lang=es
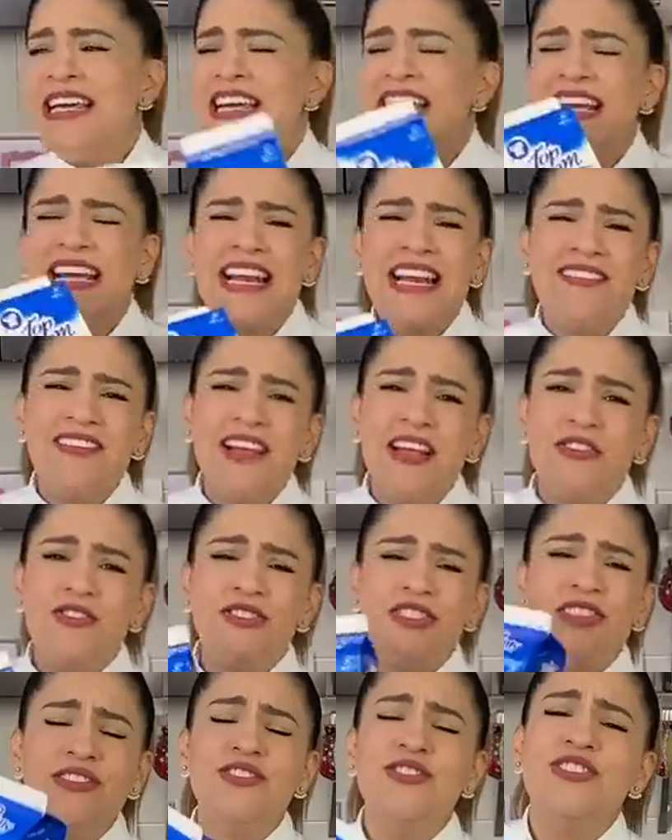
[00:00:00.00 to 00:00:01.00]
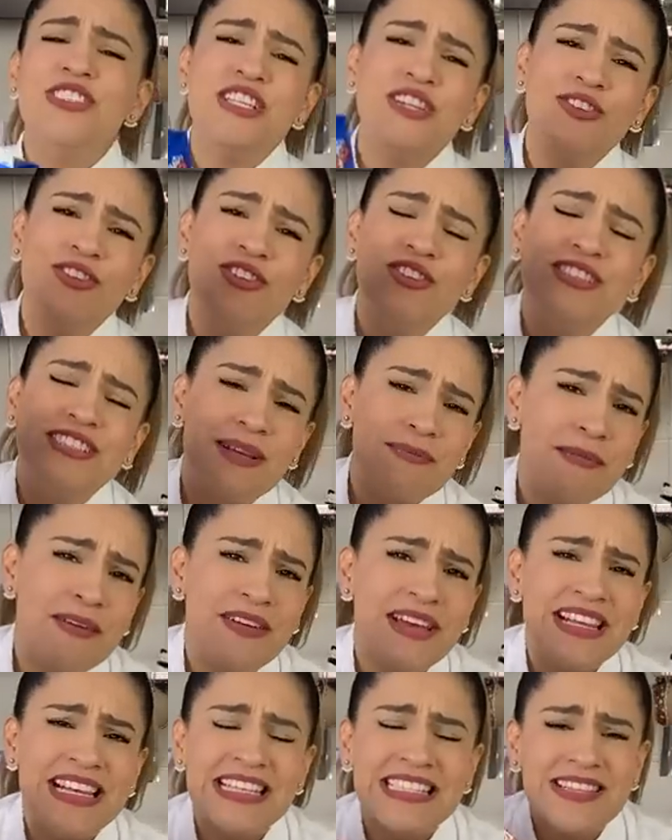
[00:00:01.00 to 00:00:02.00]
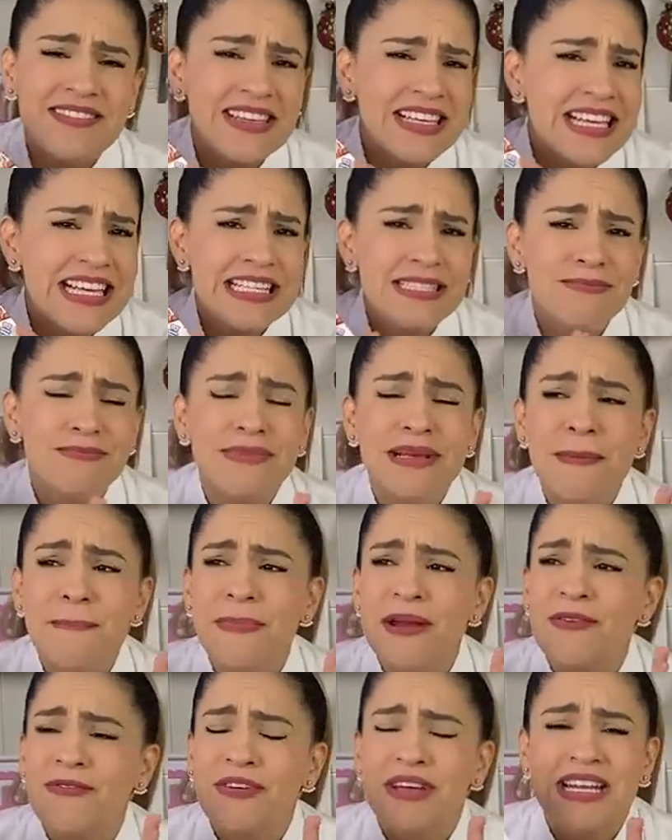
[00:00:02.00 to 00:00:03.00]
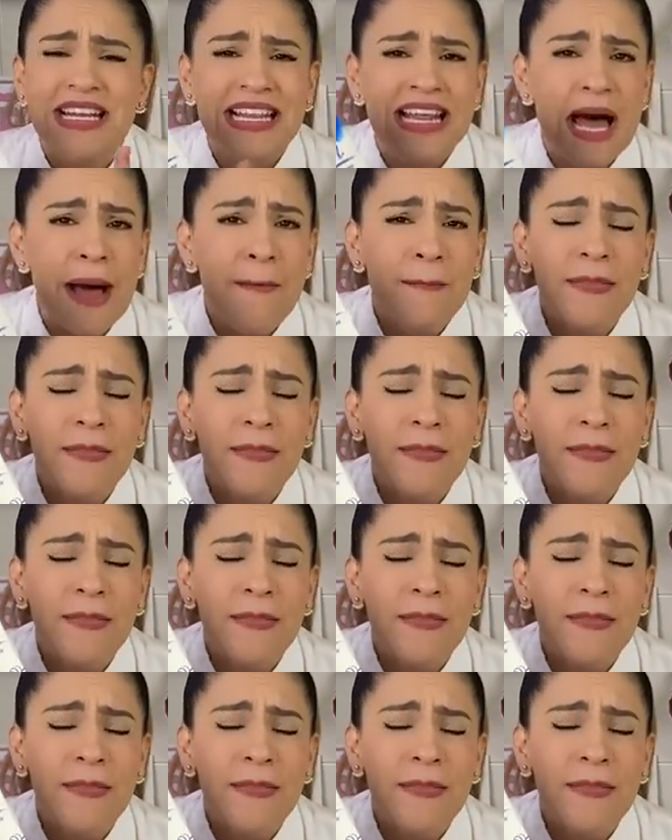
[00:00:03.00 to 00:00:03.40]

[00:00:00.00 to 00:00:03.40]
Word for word: y que la verdad lo siento chicos, los que me ven ya saben que es mi preferida,